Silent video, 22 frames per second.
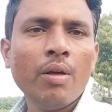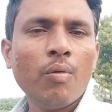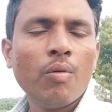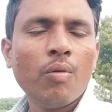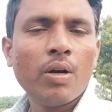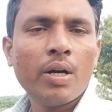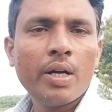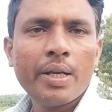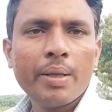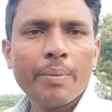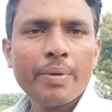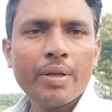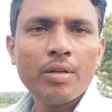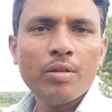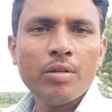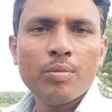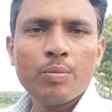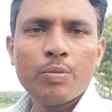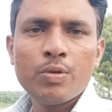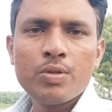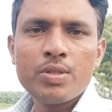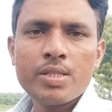ఒకటి మనకు
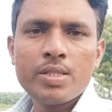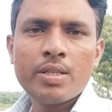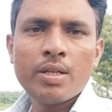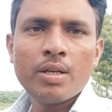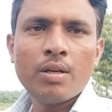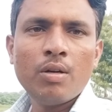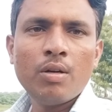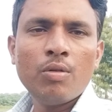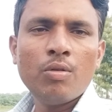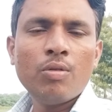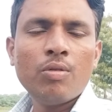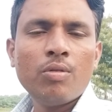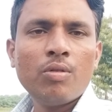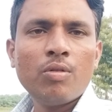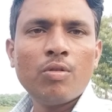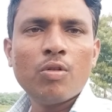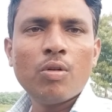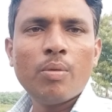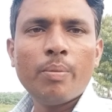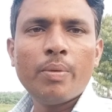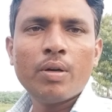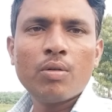బూజు తెగులు
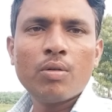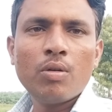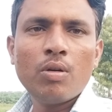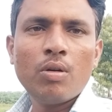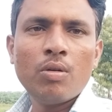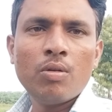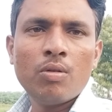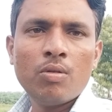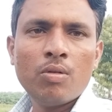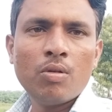కొమ్మకుళ్ళు